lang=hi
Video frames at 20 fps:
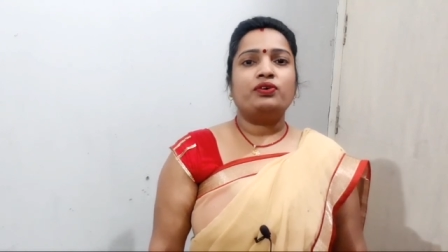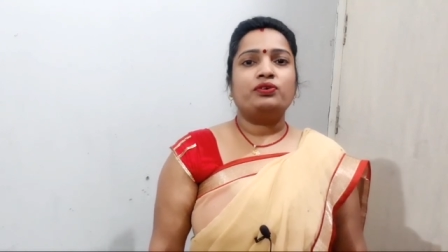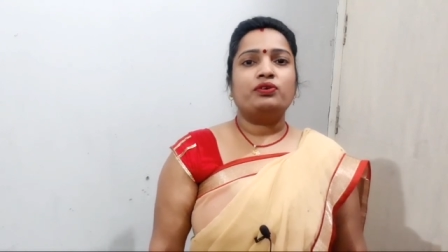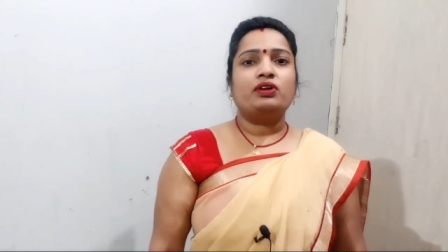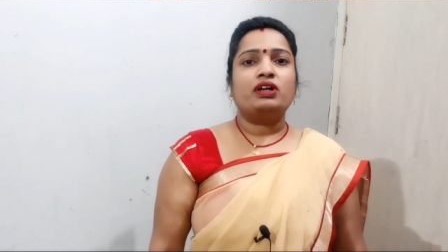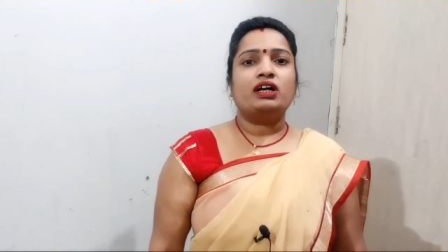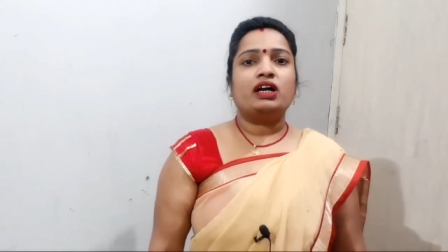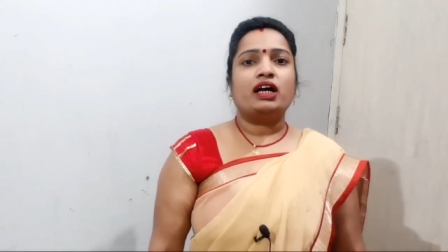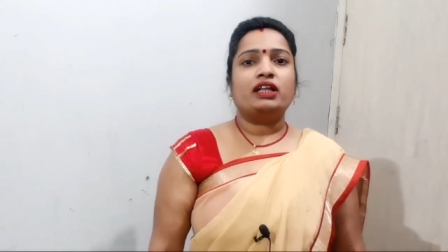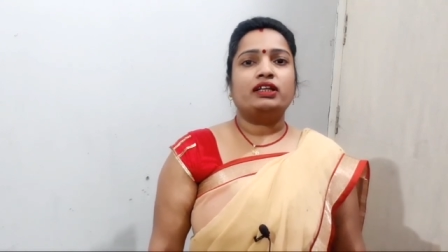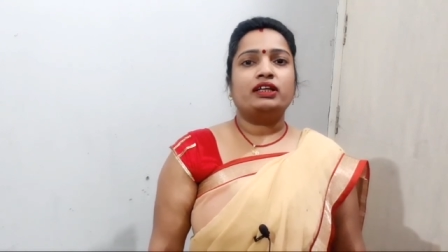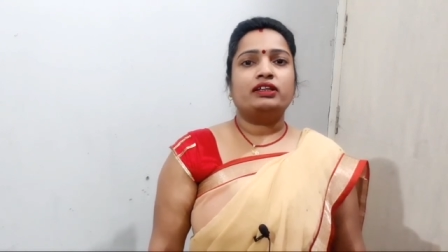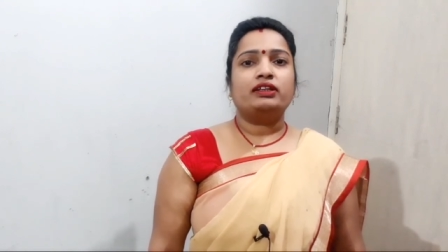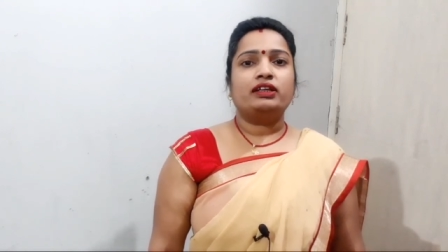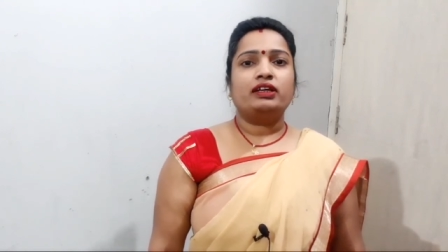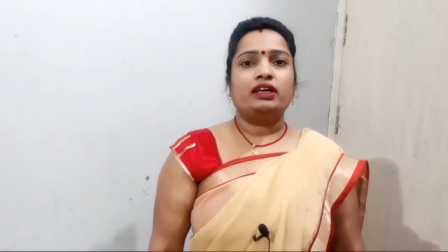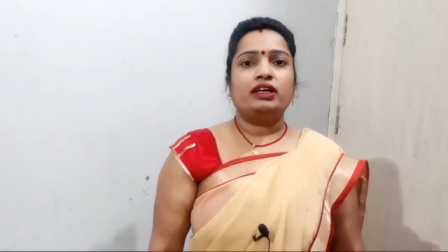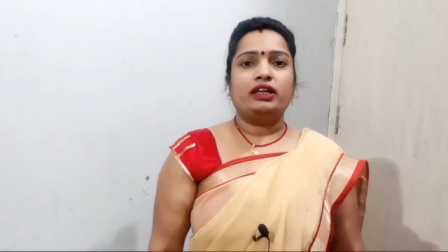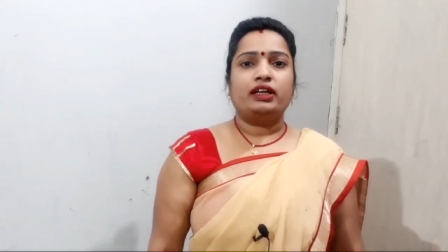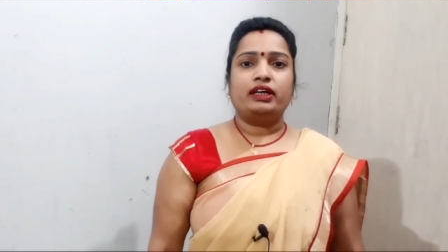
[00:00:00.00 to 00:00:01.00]
फ़ोटो लगा
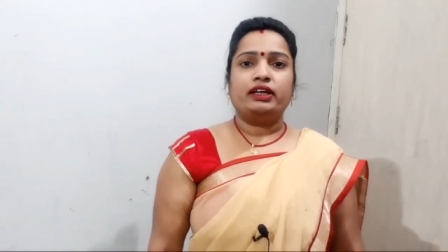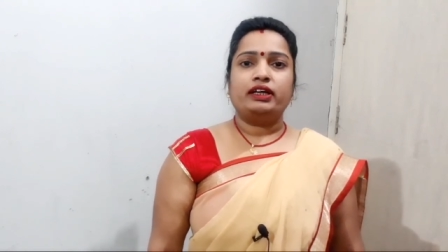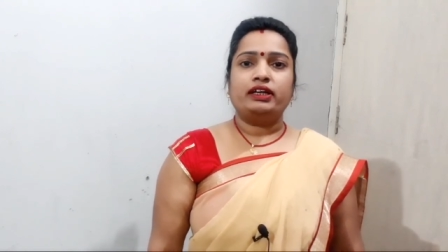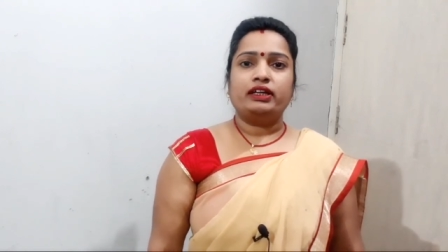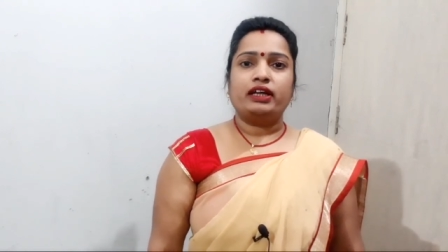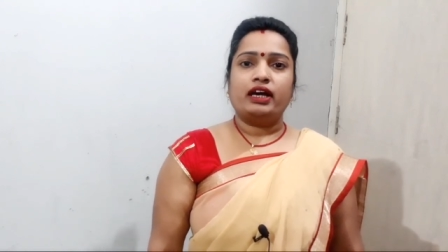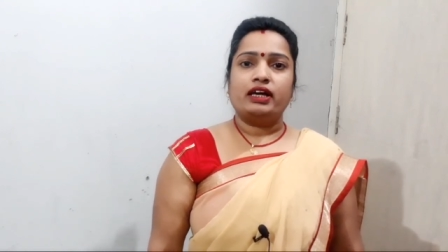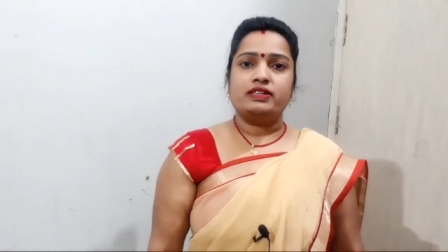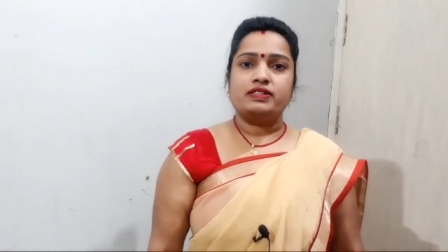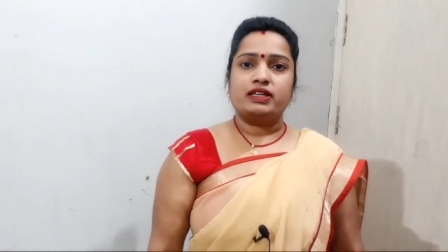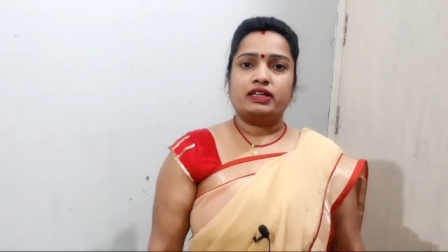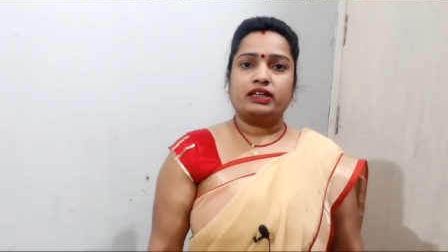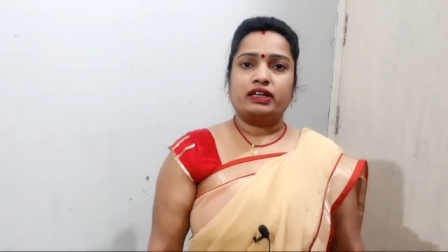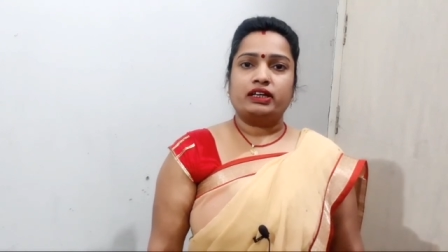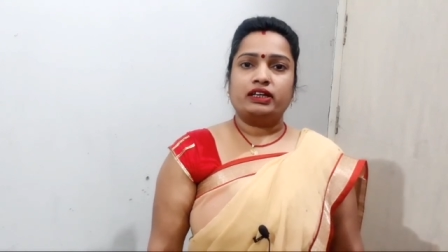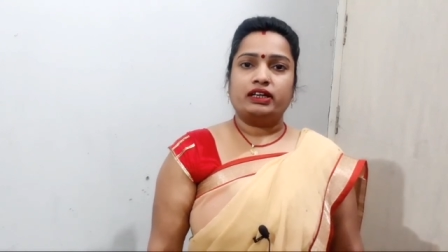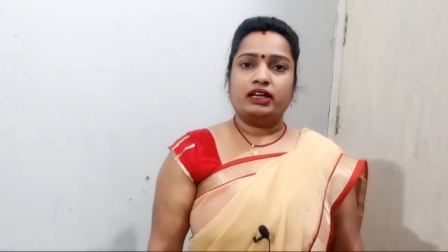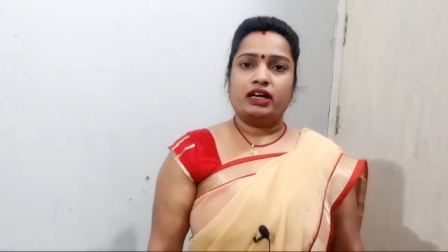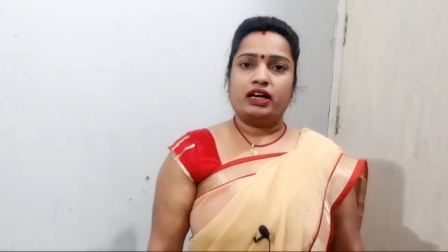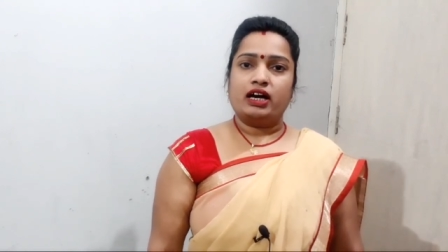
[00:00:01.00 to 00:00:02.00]
देते हैं लेकिन ऐसा
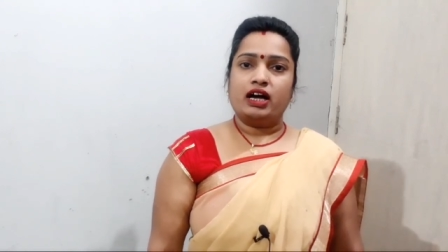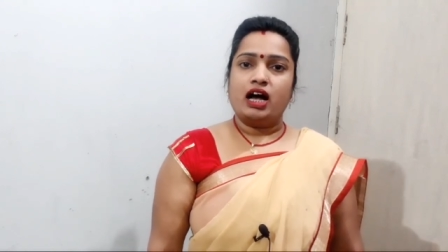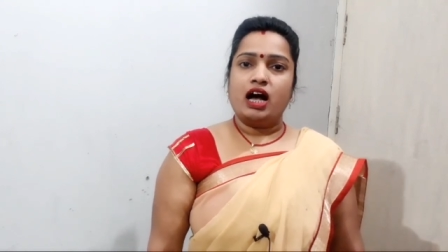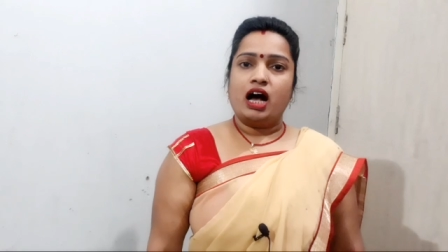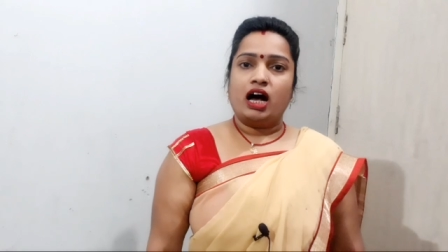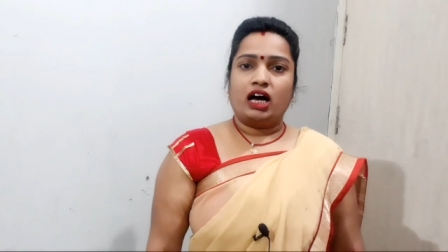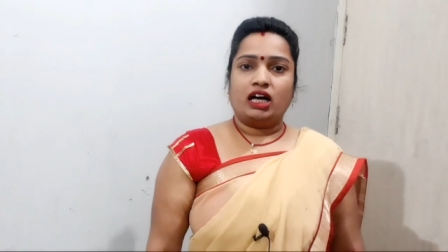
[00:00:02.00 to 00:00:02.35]
करना